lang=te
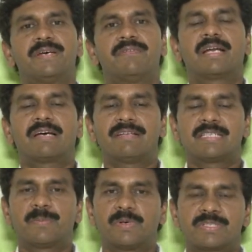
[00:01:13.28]
వాళ్ళకి కావాల్సిన
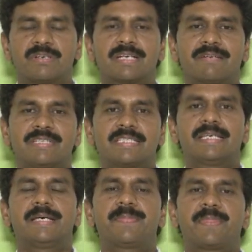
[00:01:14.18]
పౌష్టికాహారం ఇస్తే
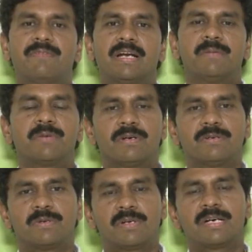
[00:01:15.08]
వాళ్ళ ఎముకలు
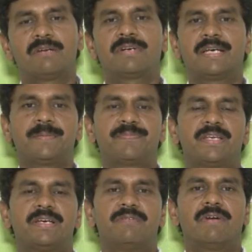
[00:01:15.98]
దృఢంగా ఉంటాయి
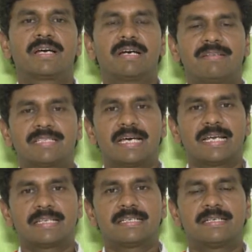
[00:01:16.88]
వాళ్ళకి కావాల్సిన
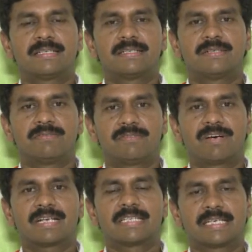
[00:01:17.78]
ఐరన్
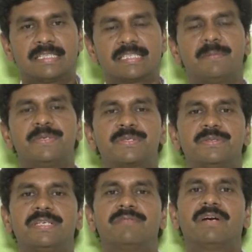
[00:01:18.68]
ద్వారా శక్తి
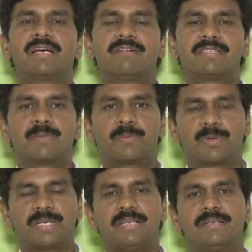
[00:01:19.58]
లభిస్తుంది వాళ్ళకి కావాల్సిన
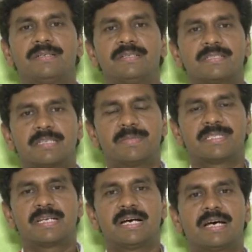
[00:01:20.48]
ప్రోటీన్
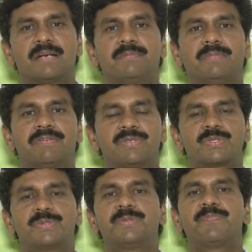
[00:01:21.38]
సంబంధించిన ఆహారం మనం ఇస్తూ